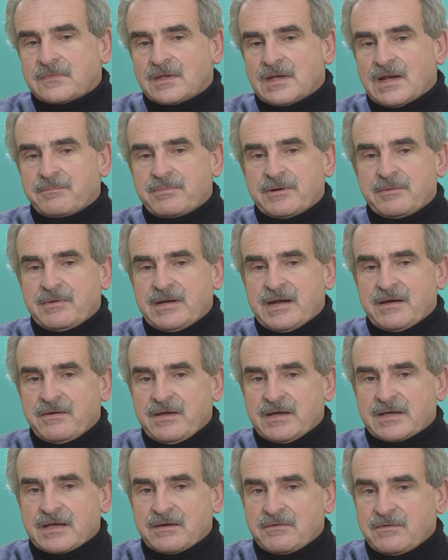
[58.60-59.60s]
la primera
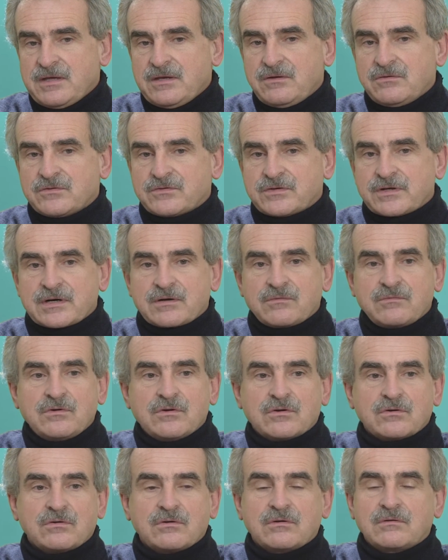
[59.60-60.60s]
vez que vino y se
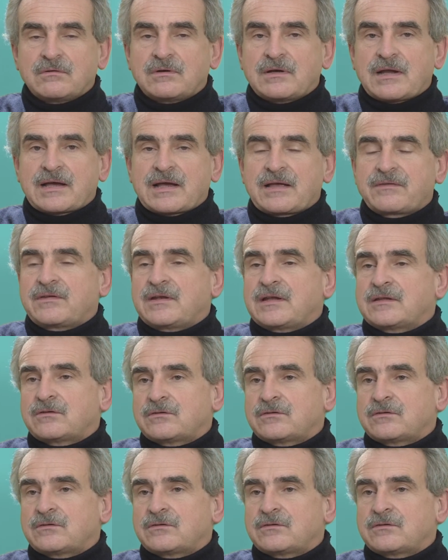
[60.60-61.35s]
reunió con la, casi la